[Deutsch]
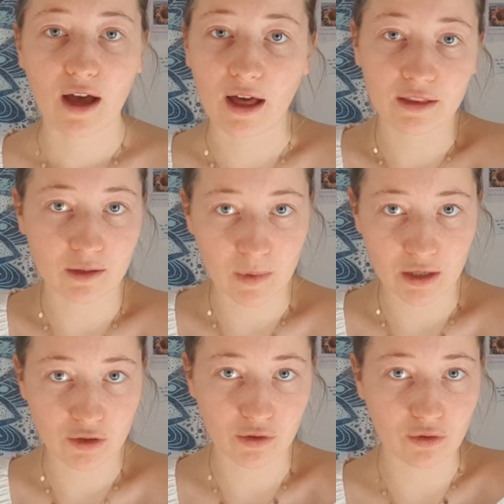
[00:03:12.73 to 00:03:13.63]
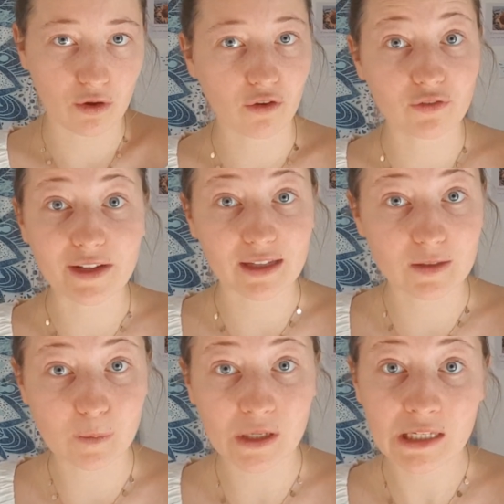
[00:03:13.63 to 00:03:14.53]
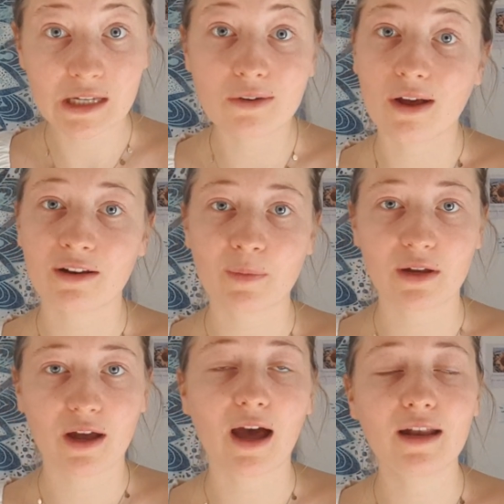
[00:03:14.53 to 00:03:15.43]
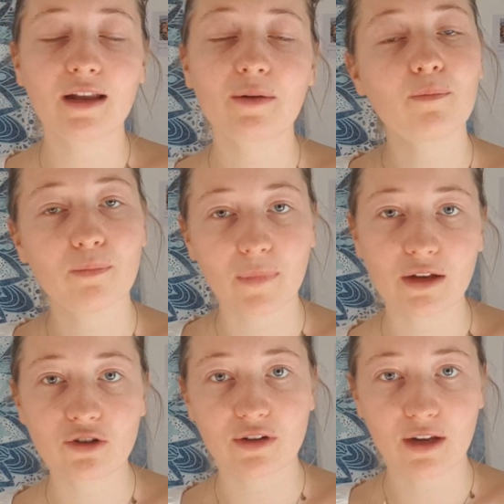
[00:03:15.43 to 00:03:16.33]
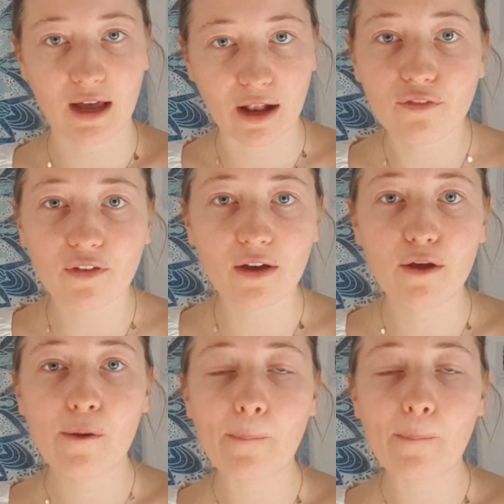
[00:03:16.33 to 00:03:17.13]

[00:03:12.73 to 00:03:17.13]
andere Menschen hoffentlich inspiriere oder anderen Menschen helfe,